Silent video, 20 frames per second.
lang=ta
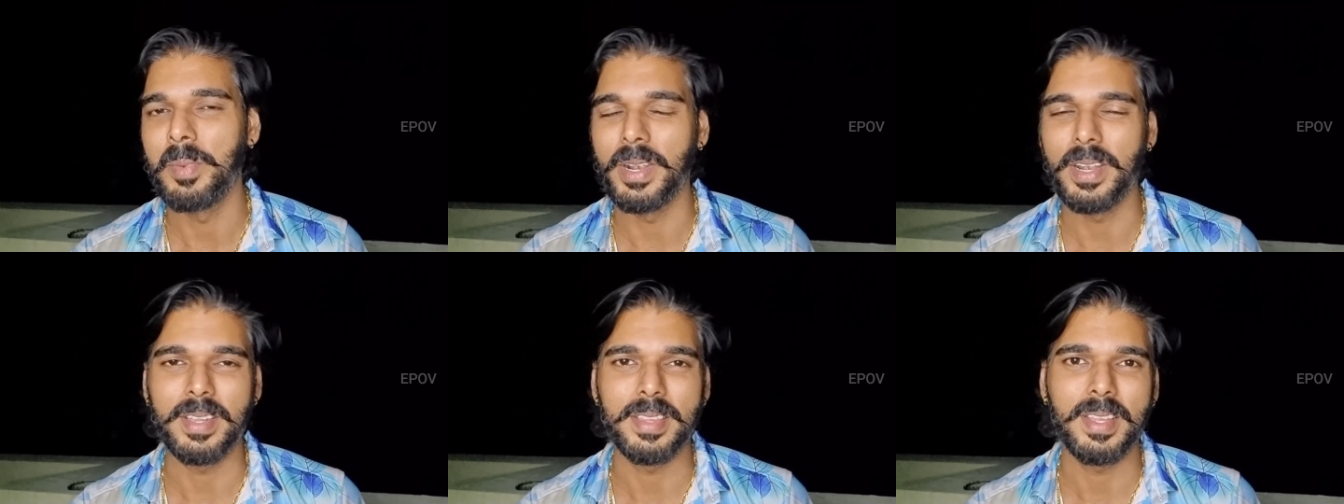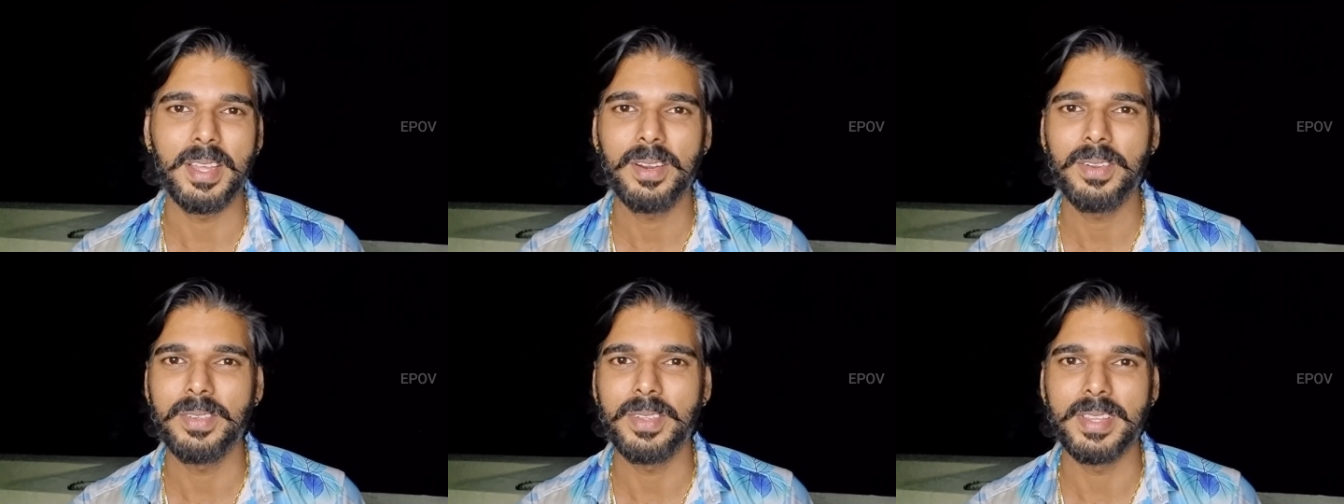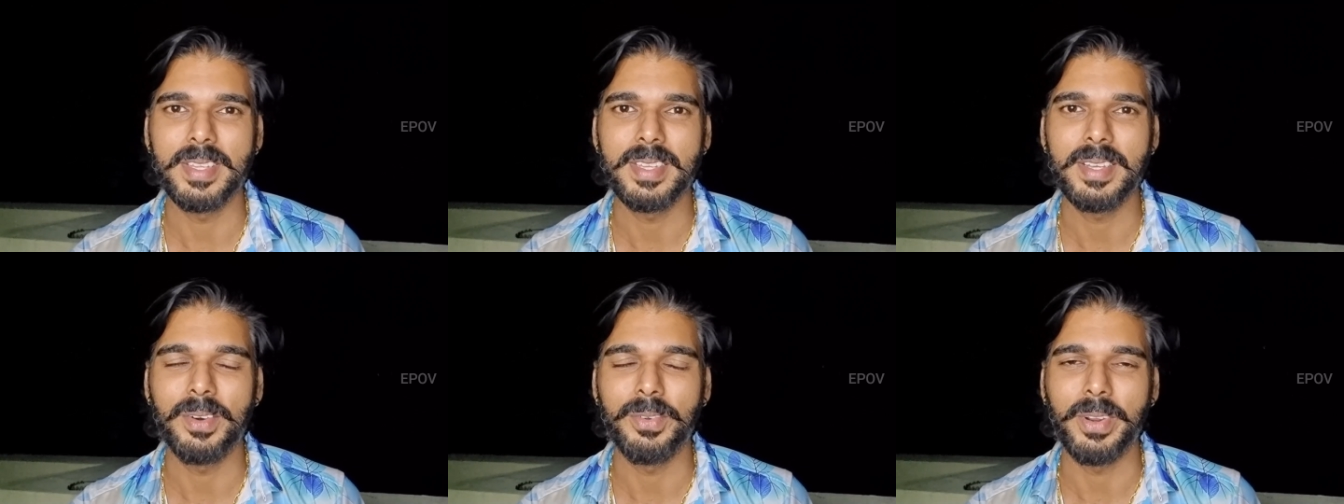பட் இருந்தாலும்
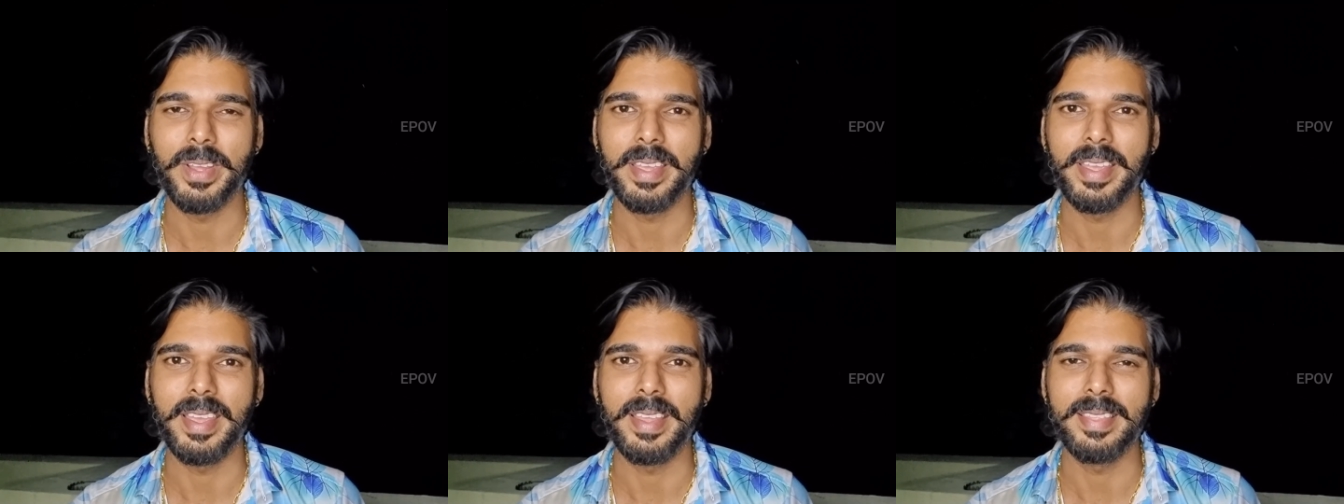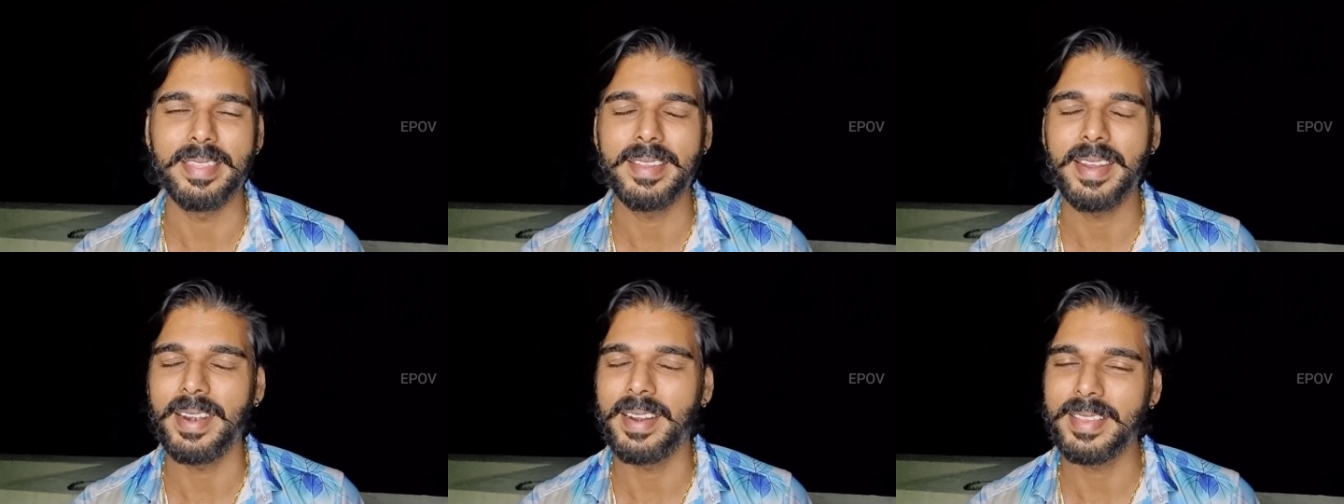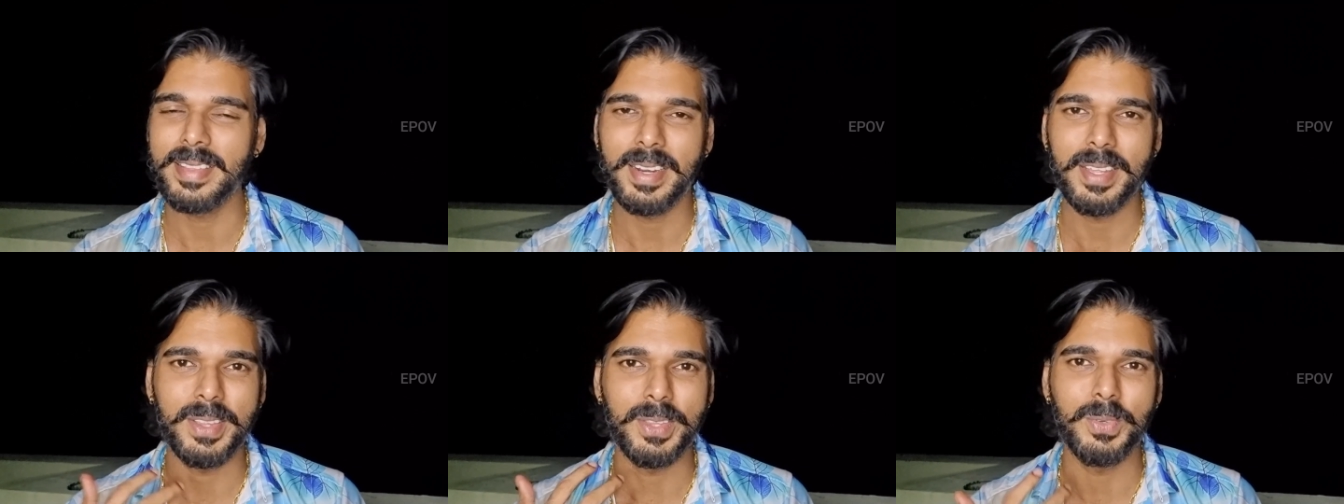வந்து அவருக்கு எந்த
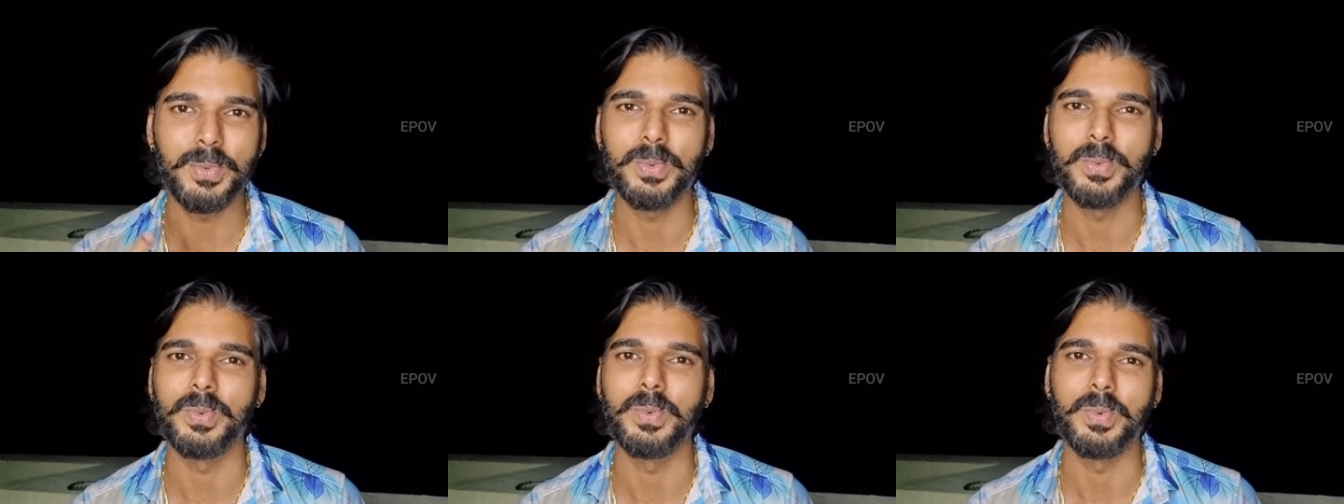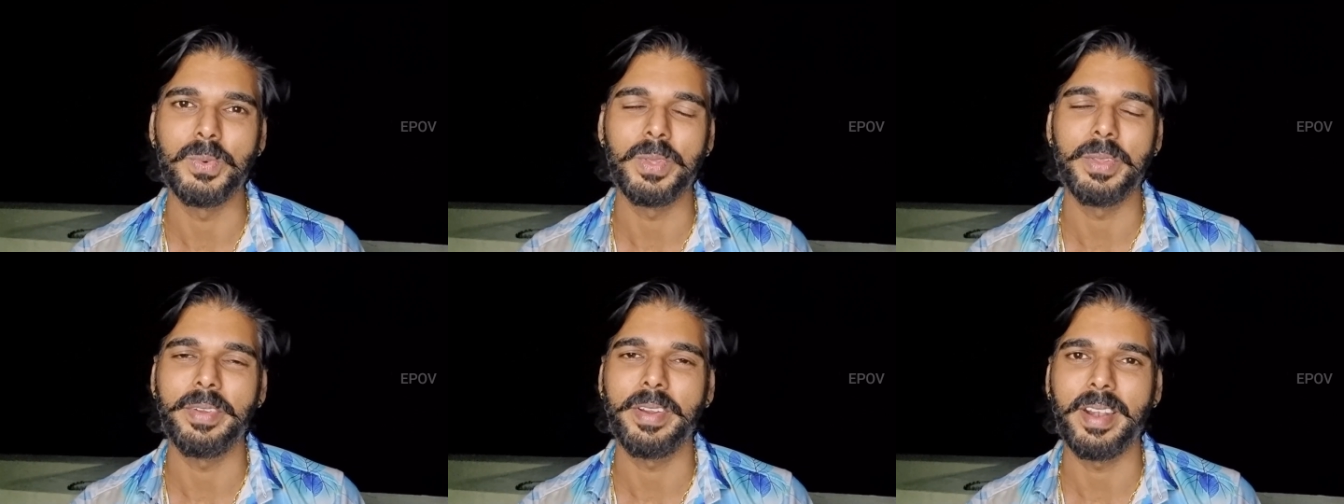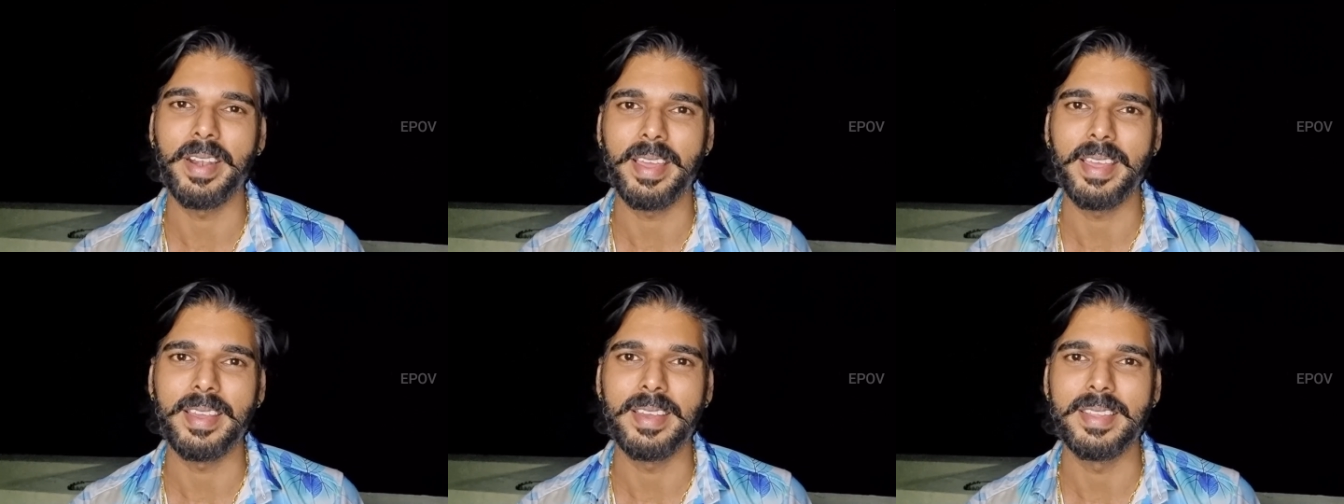இடத்துல இருந்தும் உதவி
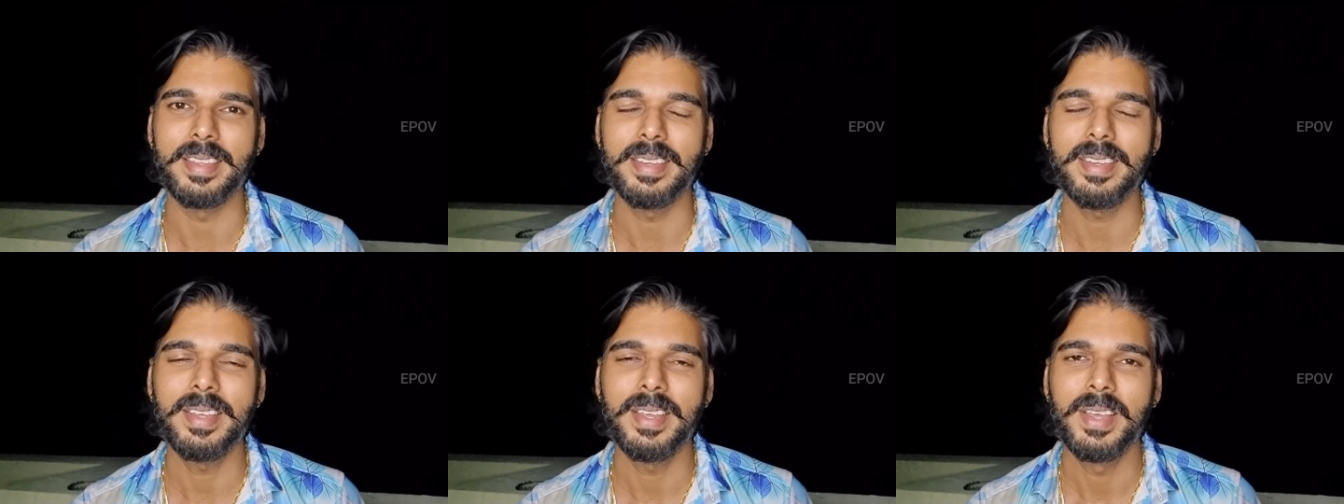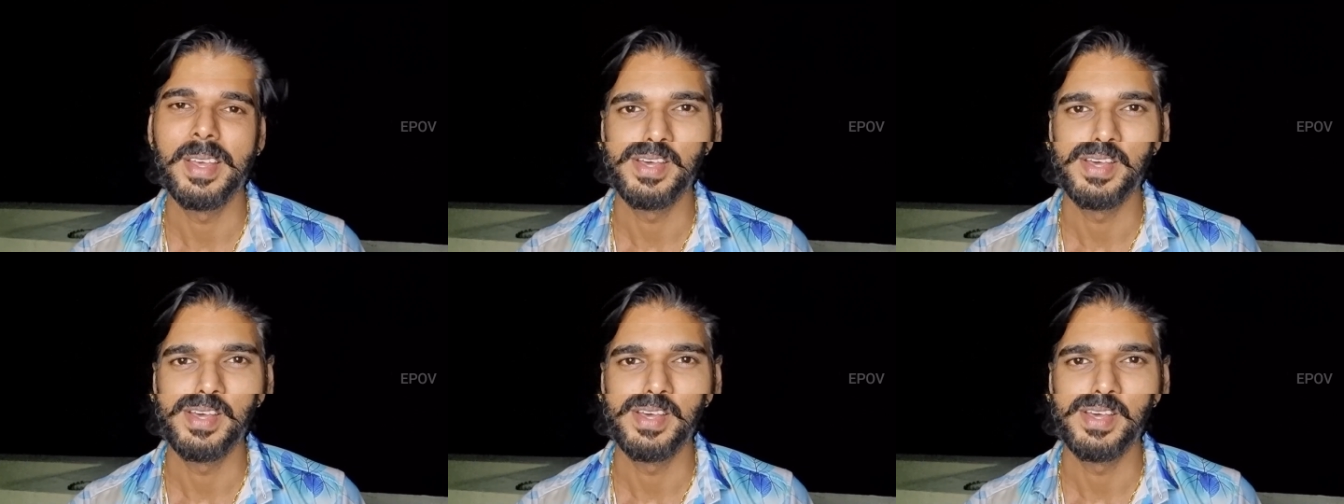கிடைக்காது